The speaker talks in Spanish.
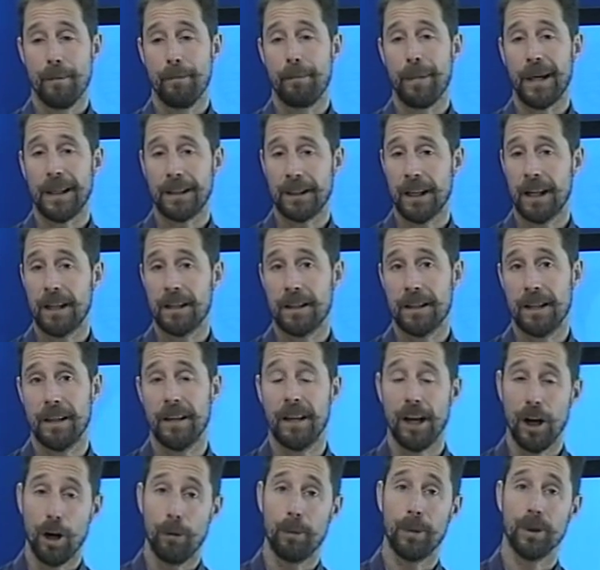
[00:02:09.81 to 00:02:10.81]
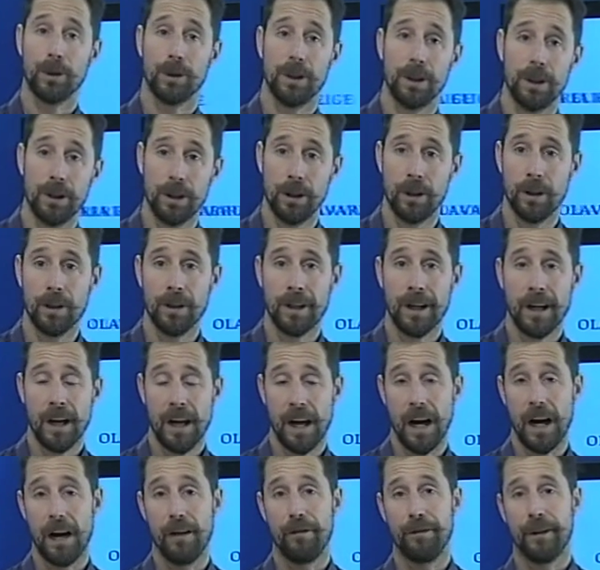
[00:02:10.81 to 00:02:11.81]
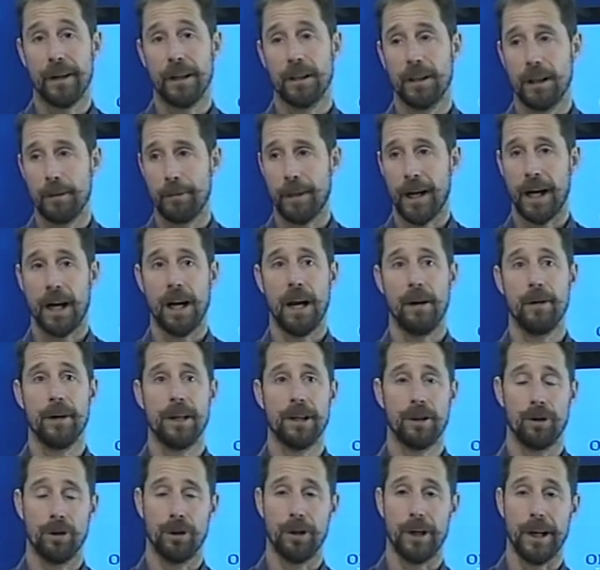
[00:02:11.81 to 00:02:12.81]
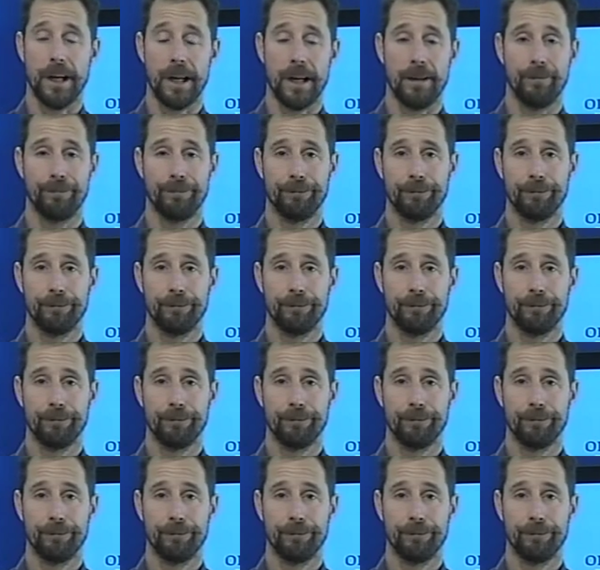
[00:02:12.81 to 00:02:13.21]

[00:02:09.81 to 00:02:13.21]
pasarse de la oposición al Frente para la Victoria,